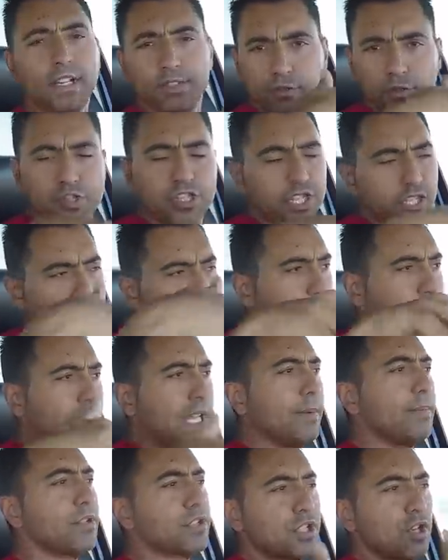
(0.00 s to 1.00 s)
sugiram-me
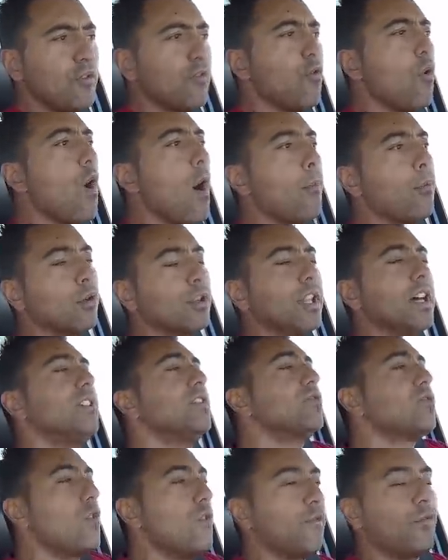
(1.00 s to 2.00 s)
temas que eu vou
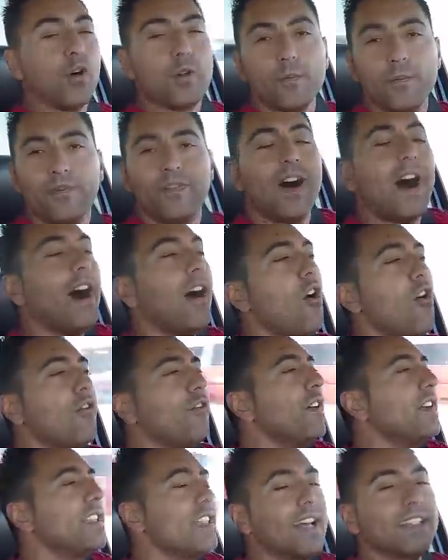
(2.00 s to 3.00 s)
abordando conforme vá ou
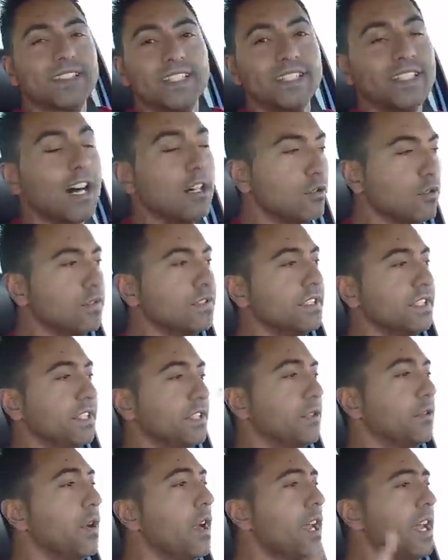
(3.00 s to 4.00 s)
venha assim de algum
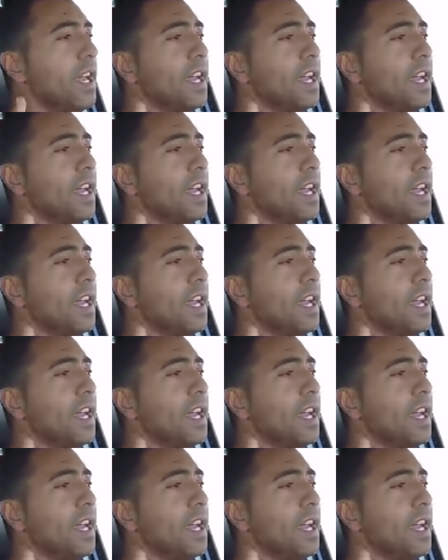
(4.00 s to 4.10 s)
sítio.